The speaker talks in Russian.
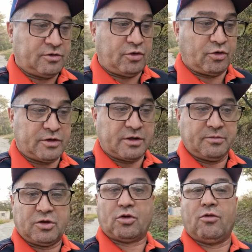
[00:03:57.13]

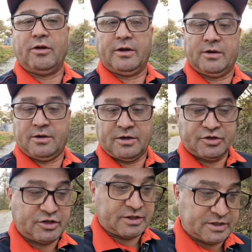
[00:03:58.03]
трехнанометровой
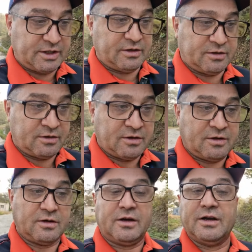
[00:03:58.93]
часы
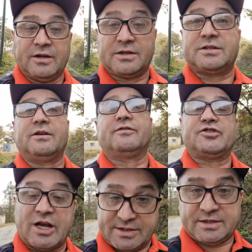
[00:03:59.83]
Galaxy, в
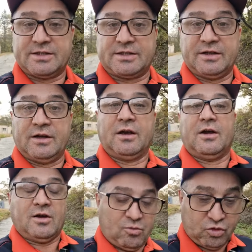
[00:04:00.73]
частности,
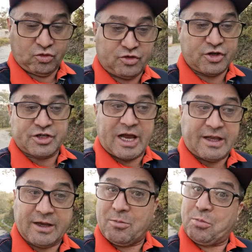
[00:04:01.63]
будут
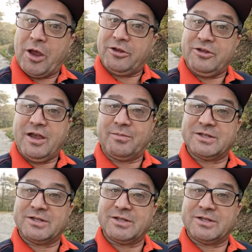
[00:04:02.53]
держать 5 дней.